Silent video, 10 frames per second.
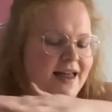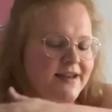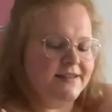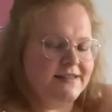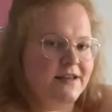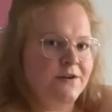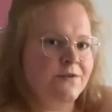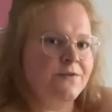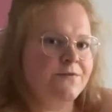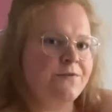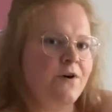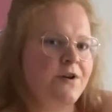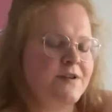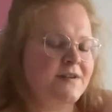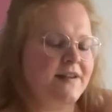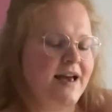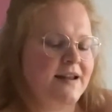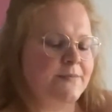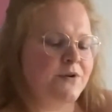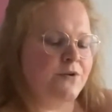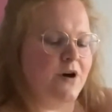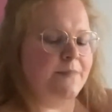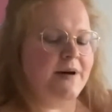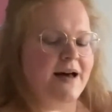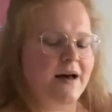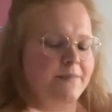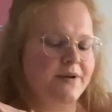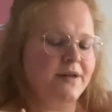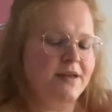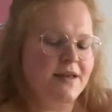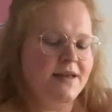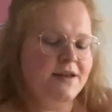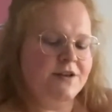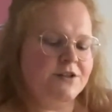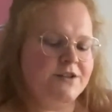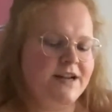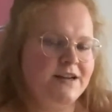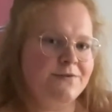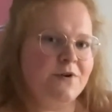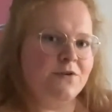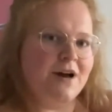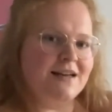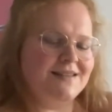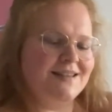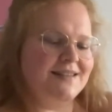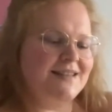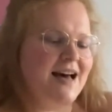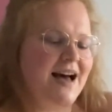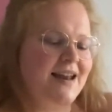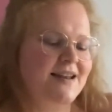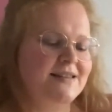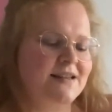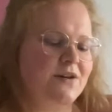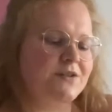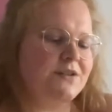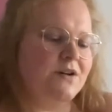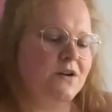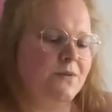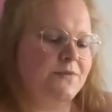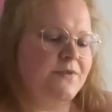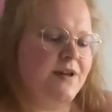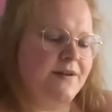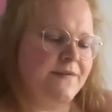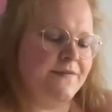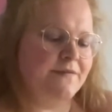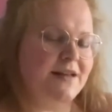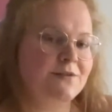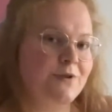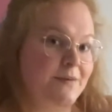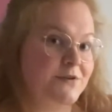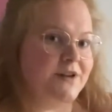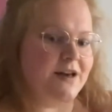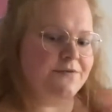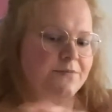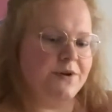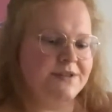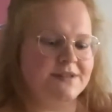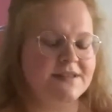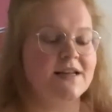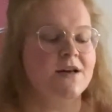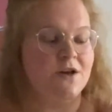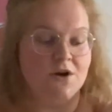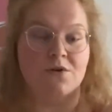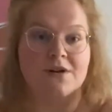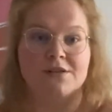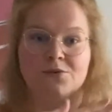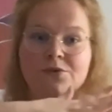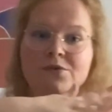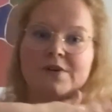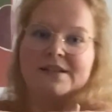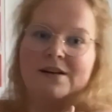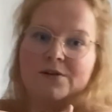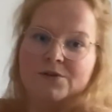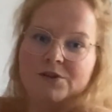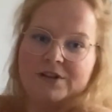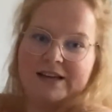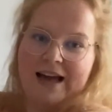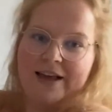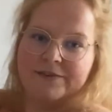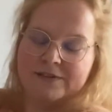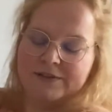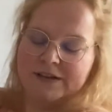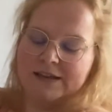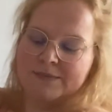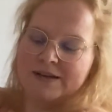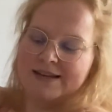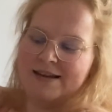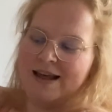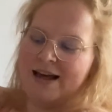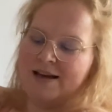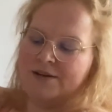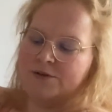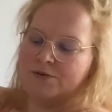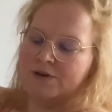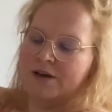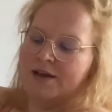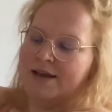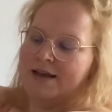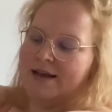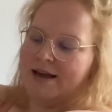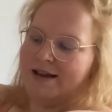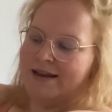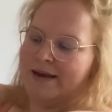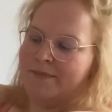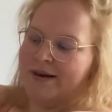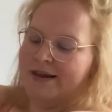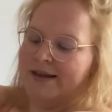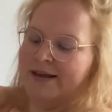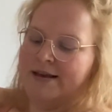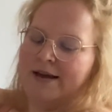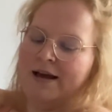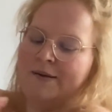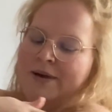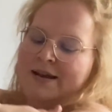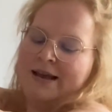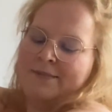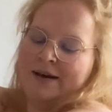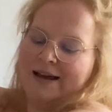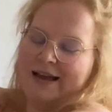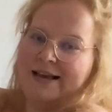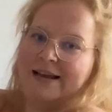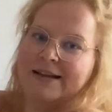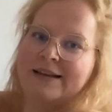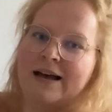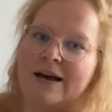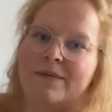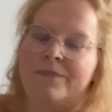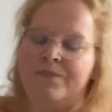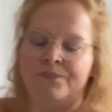alles von deinem Körper ab. Stell dir vor, du hast dir jetzt alles ausgeklopft, was du abstreifen möchtest. Und das tust du jetzt auch. Du streifst wirklich mit Nachdruck an deinem linken Arm, an deinem rechten Arm,